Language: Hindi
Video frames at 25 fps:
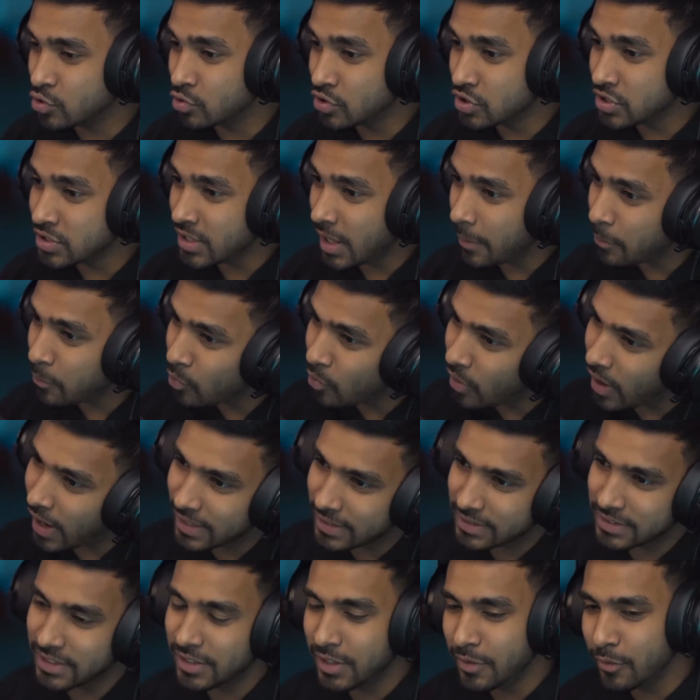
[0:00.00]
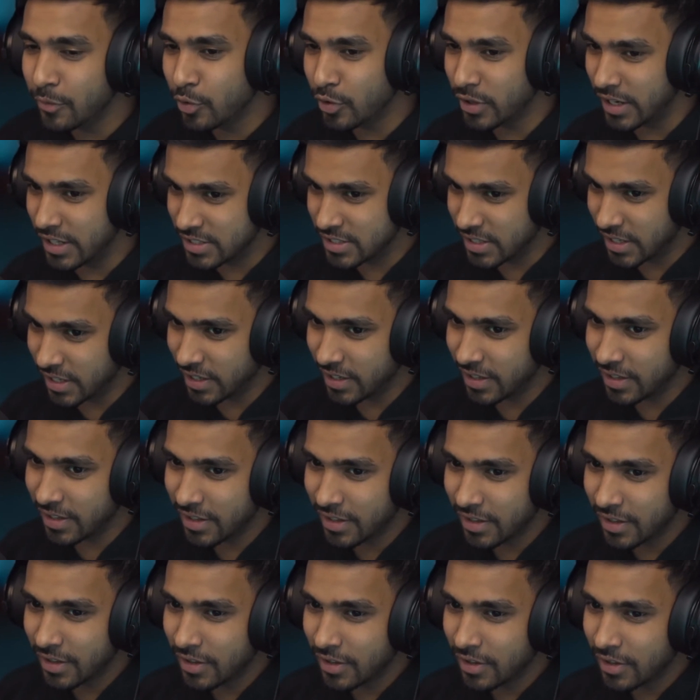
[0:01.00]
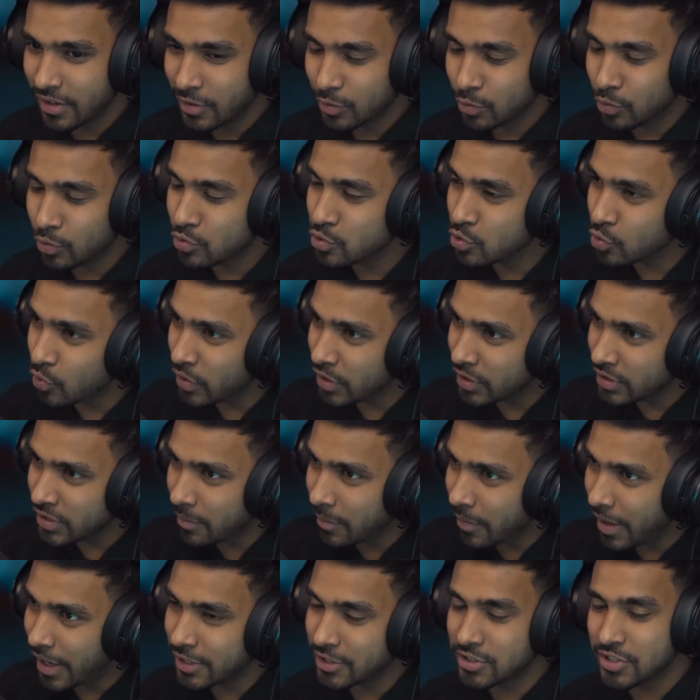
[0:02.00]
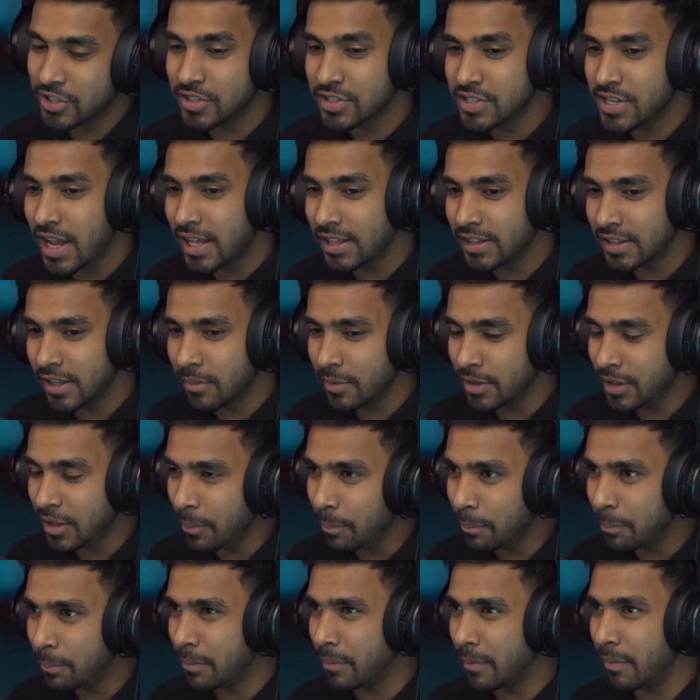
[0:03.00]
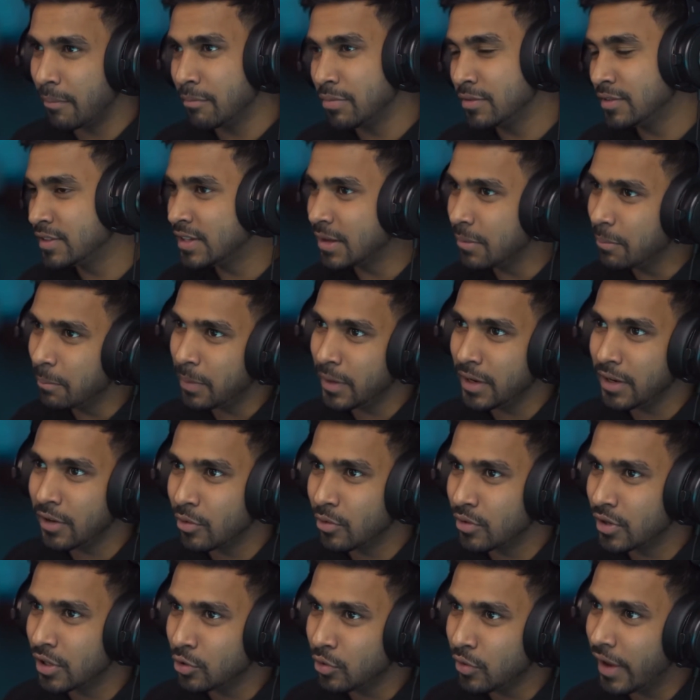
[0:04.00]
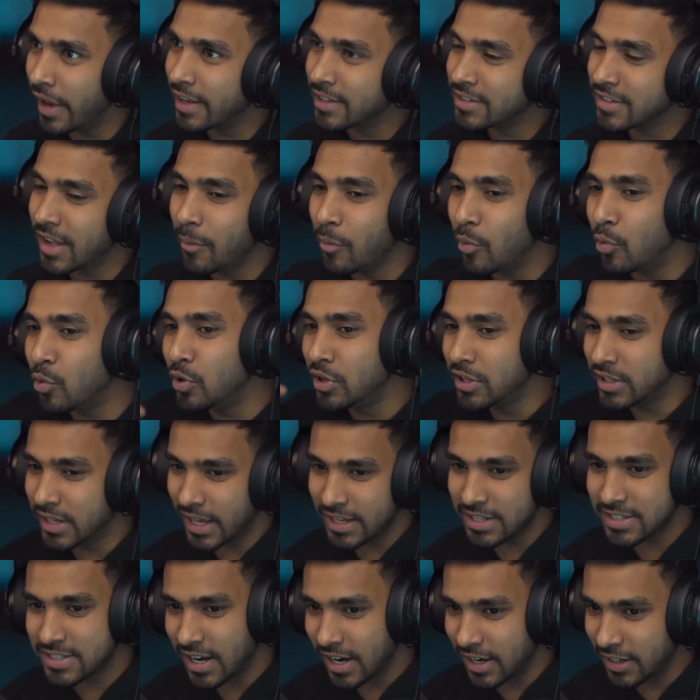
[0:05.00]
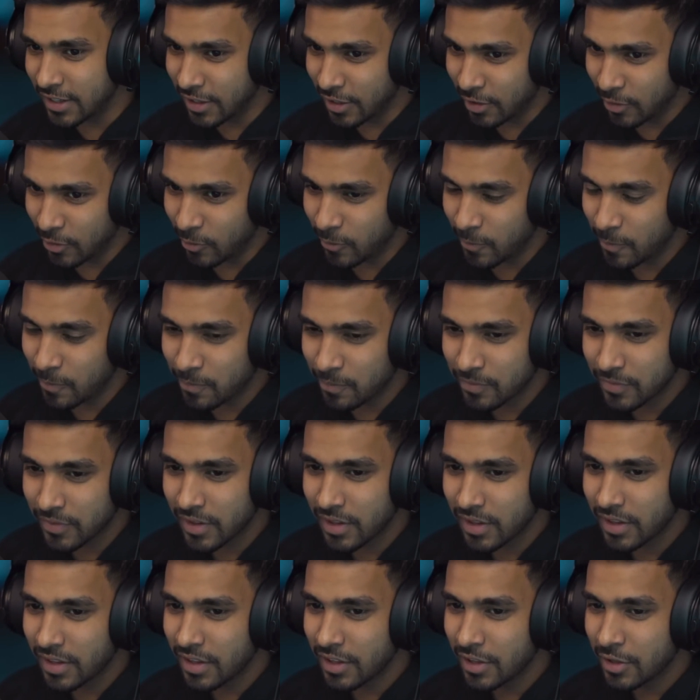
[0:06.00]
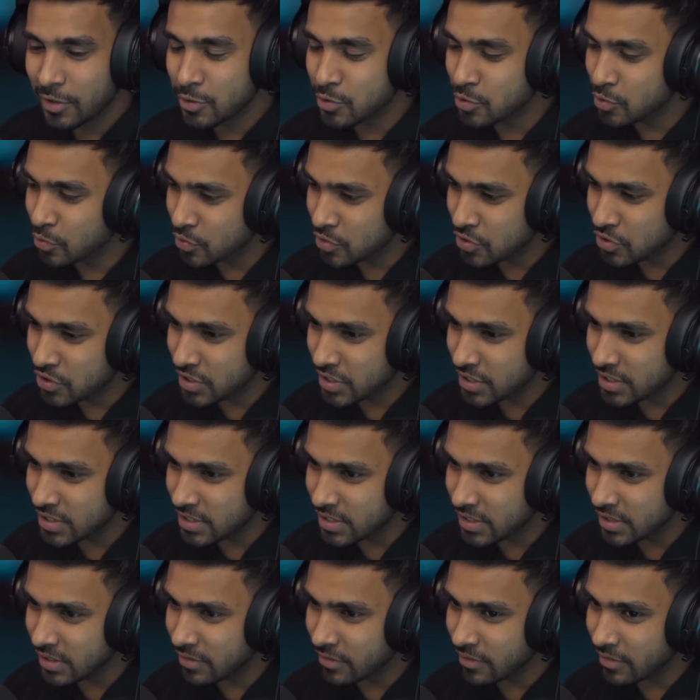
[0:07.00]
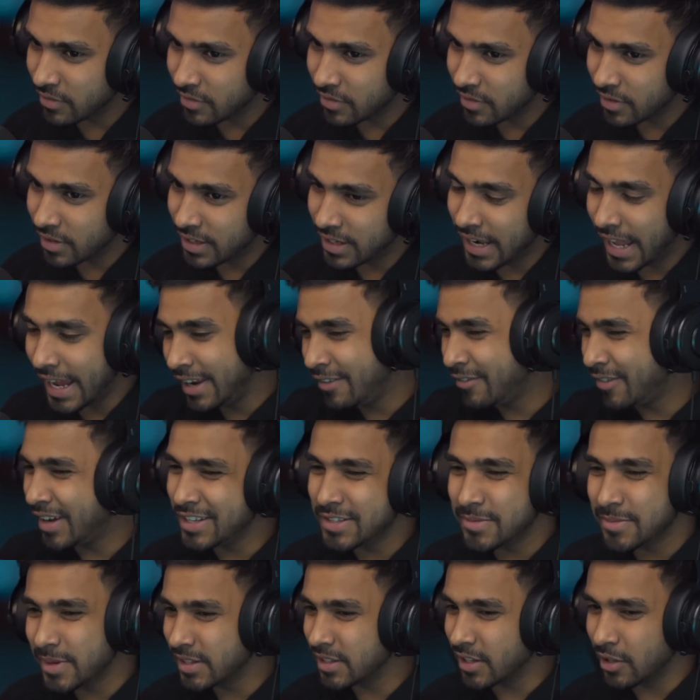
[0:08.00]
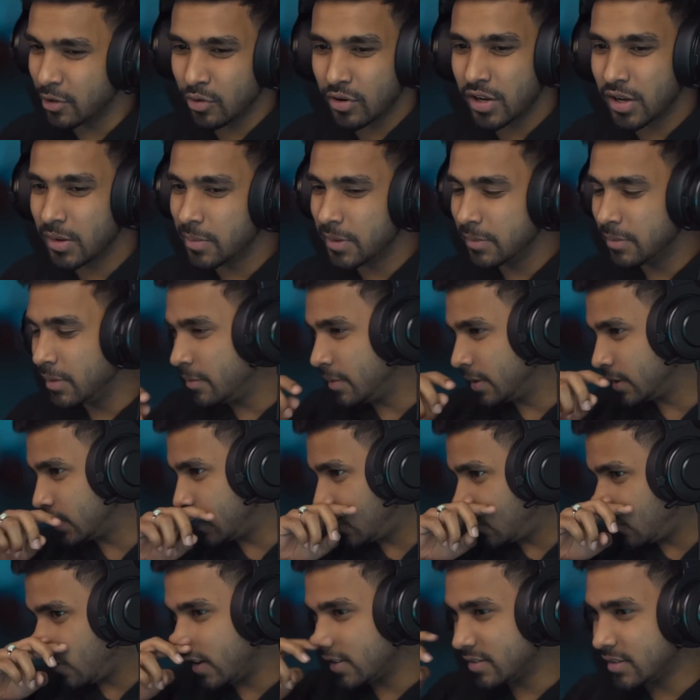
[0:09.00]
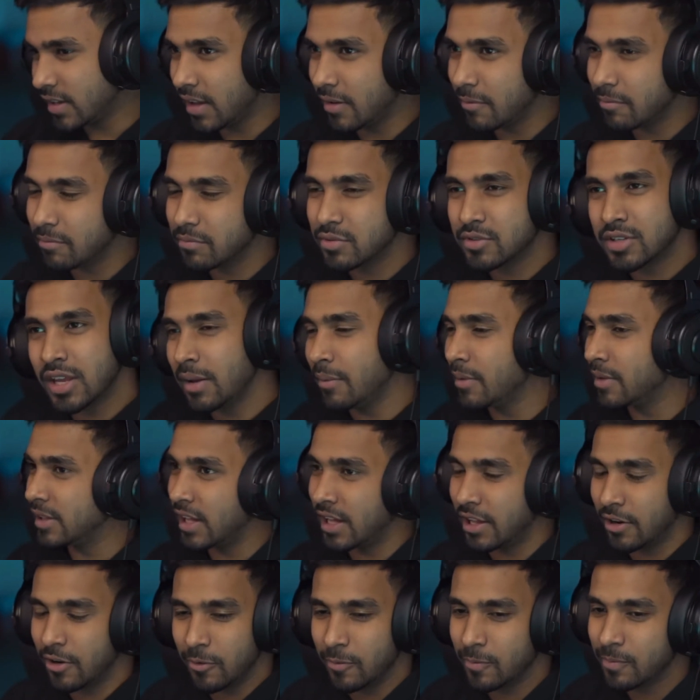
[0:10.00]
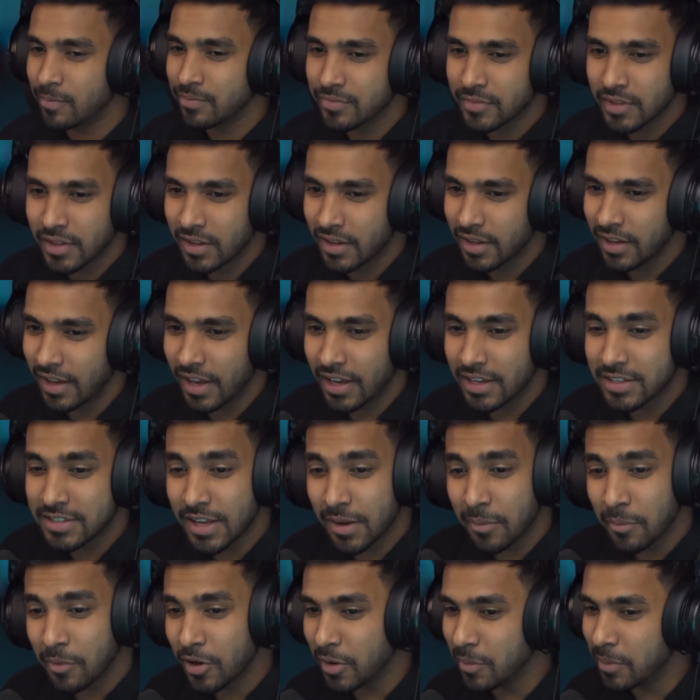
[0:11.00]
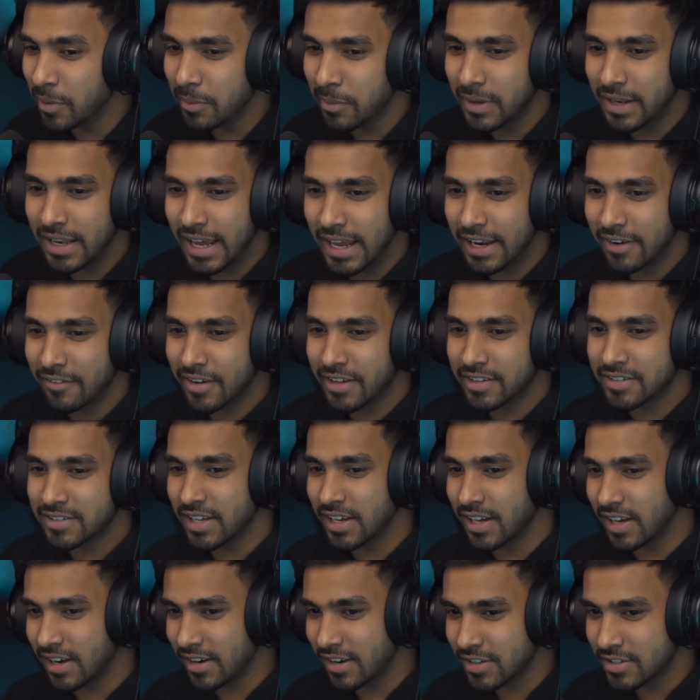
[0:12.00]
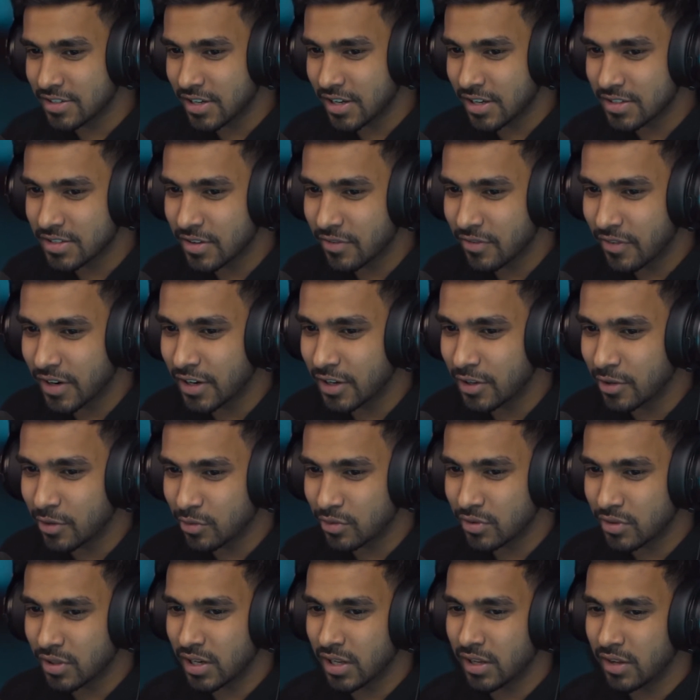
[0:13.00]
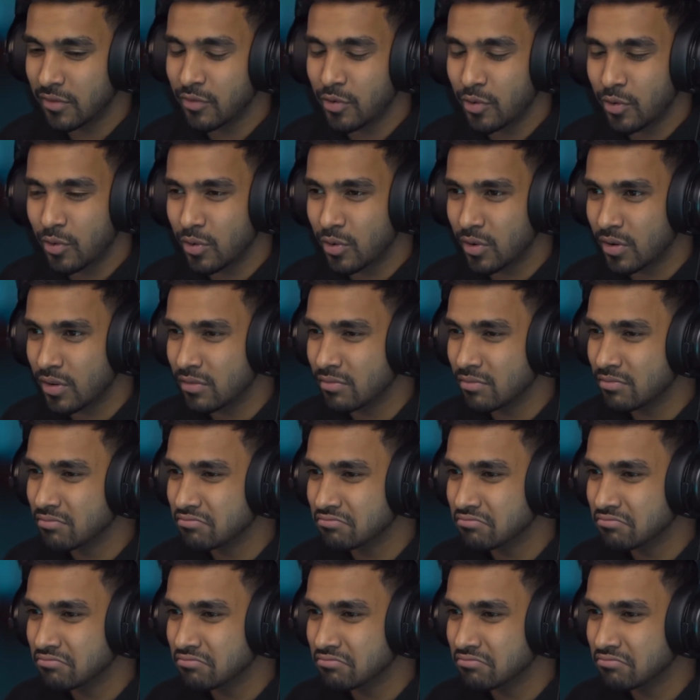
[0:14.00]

जो चीज आपको आती थी वो रह जाएगी तो जो एकदम अच्छे से आता है मतलब सिंपल कहो ना तो एग्जाम उल्टा स्टार्ट करो जो चीज लाइन वाइज मत करो कभी भी मत करो ऐसा सही बता रहा हूं एग्जाम कभी भी लाइन वाइज नहीं करना चाहिए ऐसे वन टू थ्री फोर